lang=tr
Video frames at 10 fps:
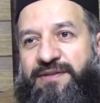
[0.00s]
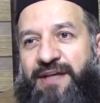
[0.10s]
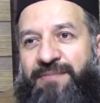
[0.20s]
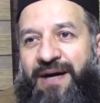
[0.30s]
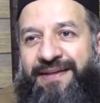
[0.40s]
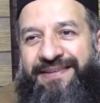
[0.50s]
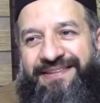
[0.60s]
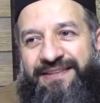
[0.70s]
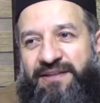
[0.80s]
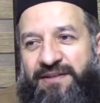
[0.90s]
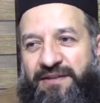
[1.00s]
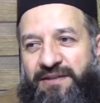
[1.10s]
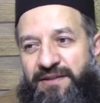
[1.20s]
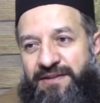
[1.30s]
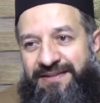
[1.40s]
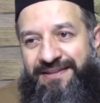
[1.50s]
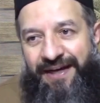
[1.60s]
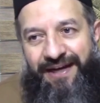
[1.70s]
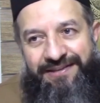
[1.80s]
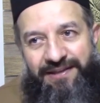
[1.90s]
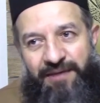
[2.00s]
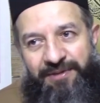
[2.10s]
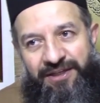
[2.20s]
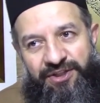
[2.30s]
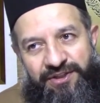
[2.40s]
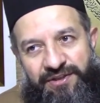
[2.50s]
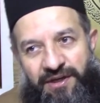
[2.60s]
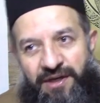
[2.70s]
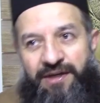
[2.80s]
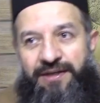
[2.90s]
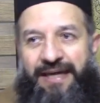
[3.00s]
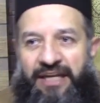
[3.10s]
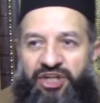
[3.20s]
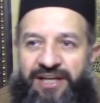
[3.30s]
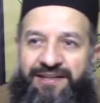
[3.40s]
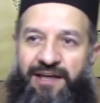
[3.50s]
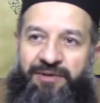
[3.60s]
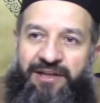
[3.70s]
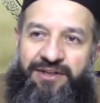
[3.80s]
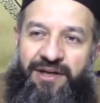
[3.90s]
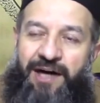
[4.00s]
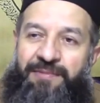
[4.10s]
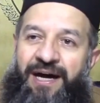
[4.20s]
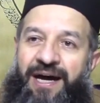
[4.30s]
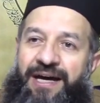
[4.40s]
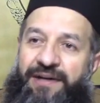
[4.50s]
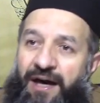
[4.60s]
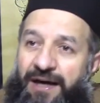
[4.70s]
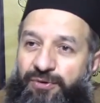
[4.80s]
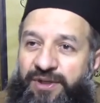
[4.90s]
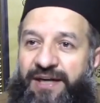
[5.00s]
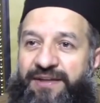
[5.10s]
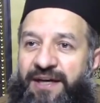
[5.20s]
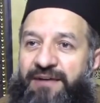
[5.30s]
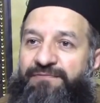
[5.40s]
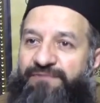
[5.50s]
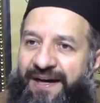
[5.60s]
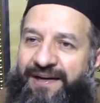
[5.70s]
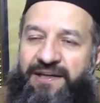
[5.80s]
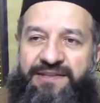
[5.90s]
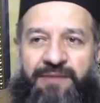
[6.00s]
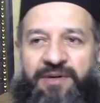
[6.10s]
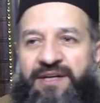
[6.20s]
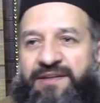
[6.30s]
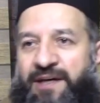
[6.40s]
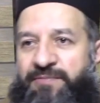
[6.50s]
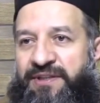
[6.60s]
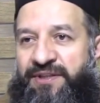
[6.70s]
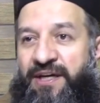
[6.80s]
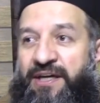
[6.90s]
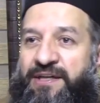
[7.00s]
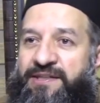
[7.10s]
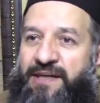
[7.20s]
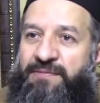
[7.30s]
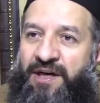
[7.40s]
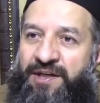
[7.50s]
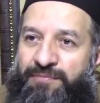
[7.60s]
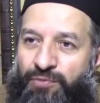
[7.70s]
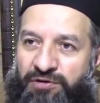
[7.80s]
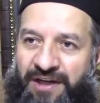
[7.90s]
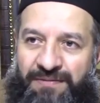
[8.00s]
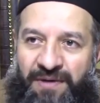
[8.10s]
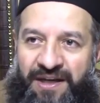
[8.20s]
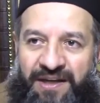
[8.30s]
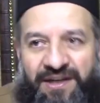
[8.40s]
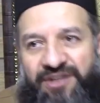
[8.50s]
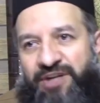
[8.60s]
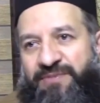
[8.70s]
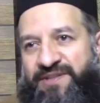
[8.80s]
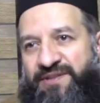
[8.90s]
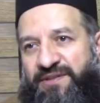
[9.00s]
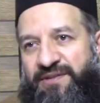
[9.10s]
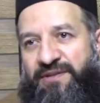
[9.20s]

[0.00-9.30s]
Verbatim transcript: Zaman e, daraltılabilir, genişletilebilir ama her halükarda varlık zamana tabidir. Zamanı mutlak manada aşamaz.